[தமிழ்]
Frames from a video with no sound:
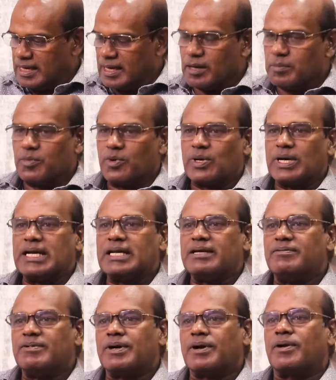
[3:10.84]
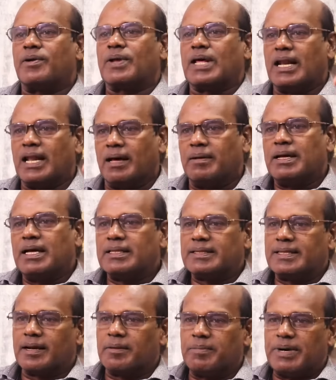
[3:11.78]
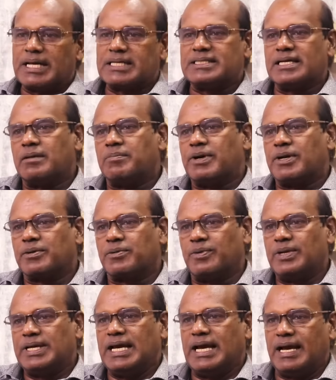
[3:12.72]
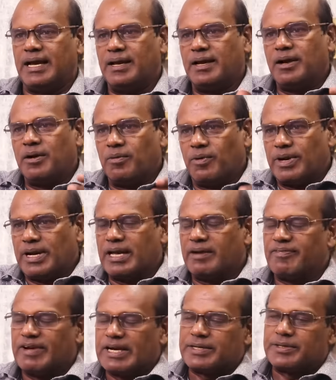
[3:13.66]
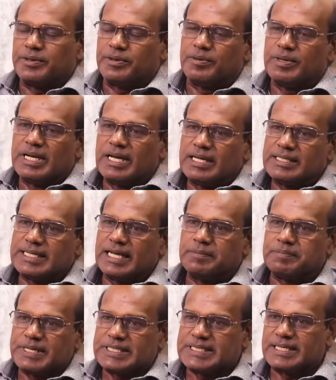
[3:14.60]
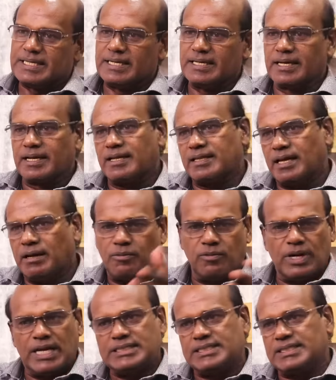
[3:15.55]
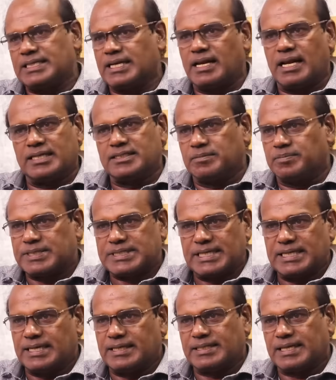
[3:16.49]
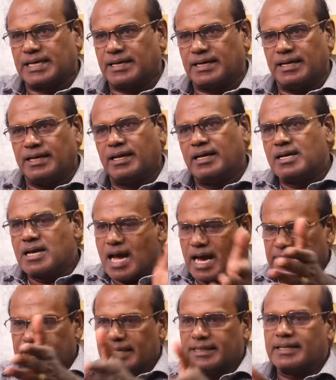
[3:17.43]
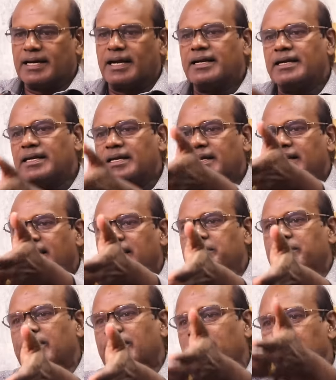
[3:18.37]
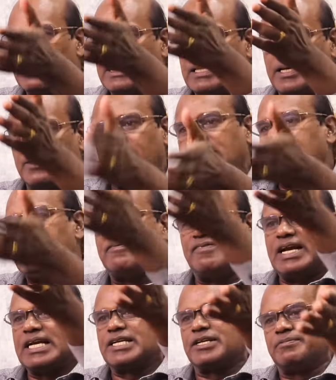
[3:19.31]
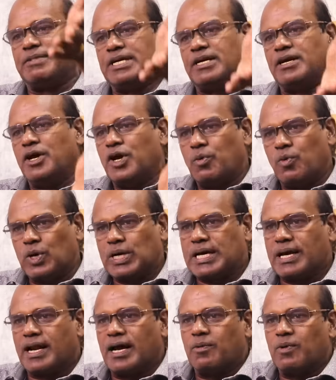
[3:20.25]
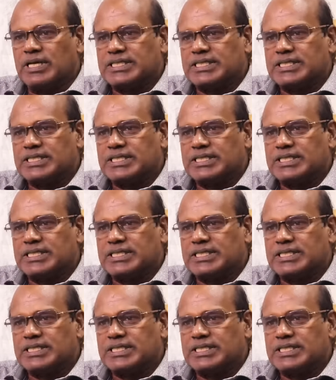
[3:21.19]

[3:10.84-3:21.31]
எல் முருகன் இவங்களோடெல்லாம் திறம்பட செயல்படக்கூடிய ஒரு எஃபெக்டிவ் ஸ்டேட் பிரசிடென்ட்டுங்கிறத உள்ளாட்சி தேர்தல் அஞ்சு பர்சன்ட் எடுத்தார் அதையும் தாண்டி நடைபெறணும் அதுன்னு ஒரு இன்டிஃபேக்டிபிள் ஒர்க்கராக